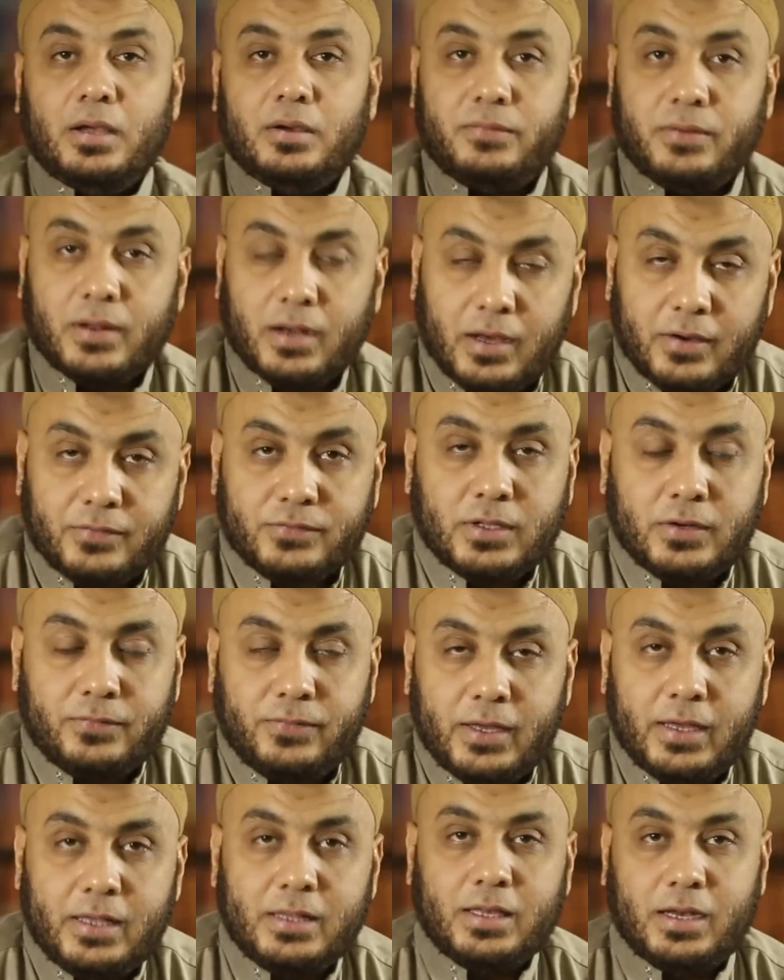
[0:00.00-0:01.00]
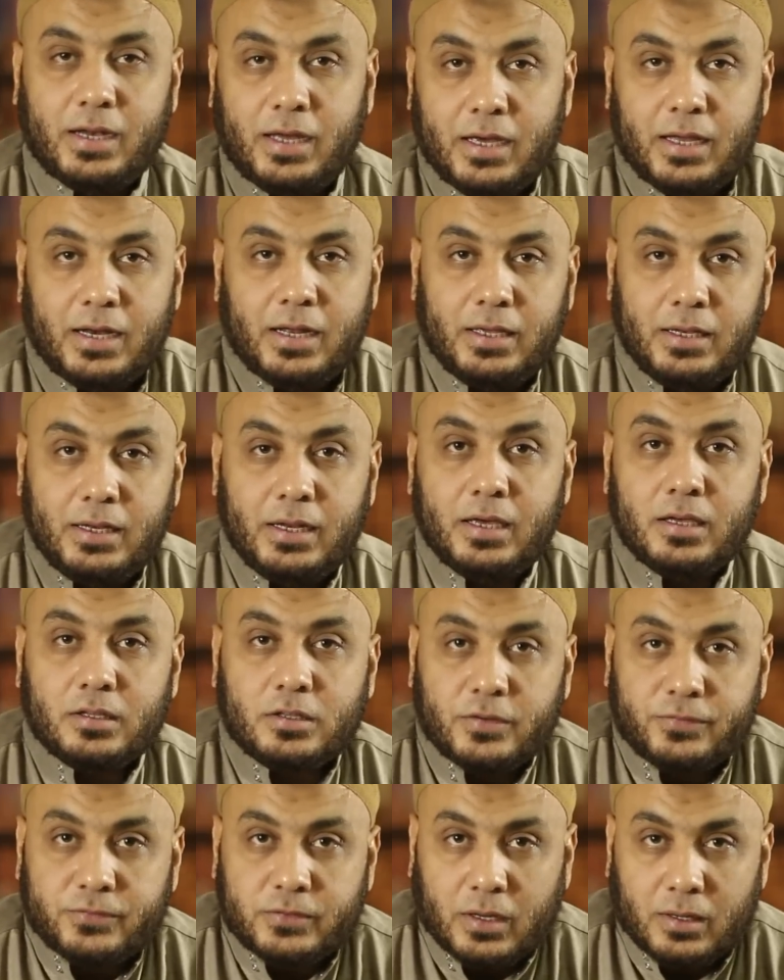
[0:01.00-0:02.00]
فالافضل في هذه الحاله ان هي
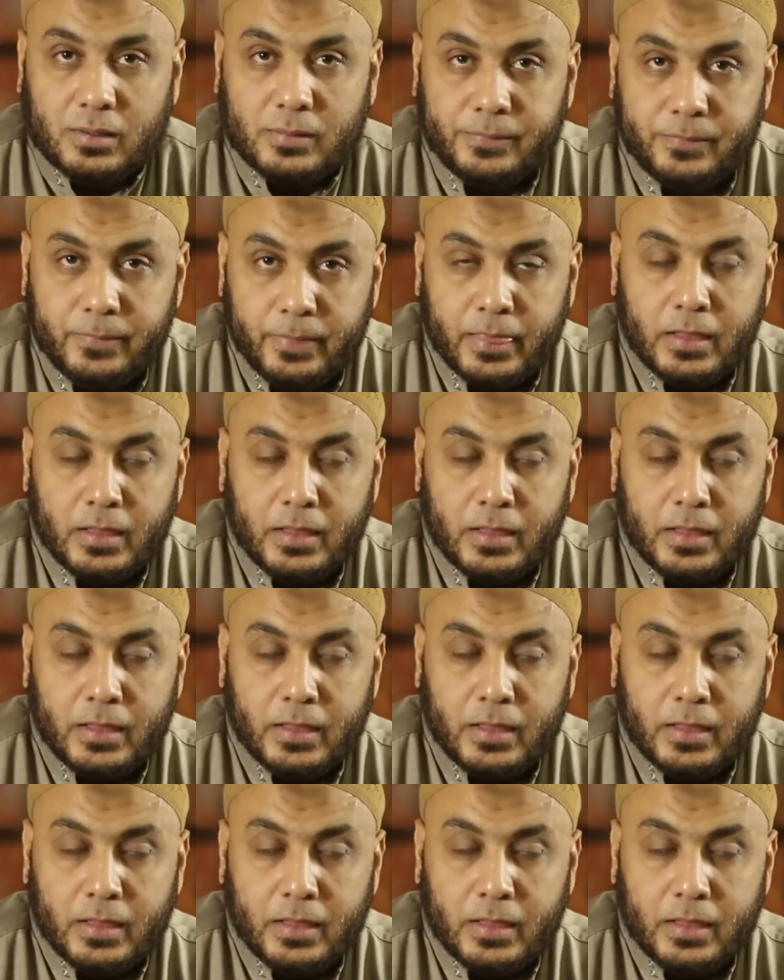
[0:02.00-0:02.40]
تفطر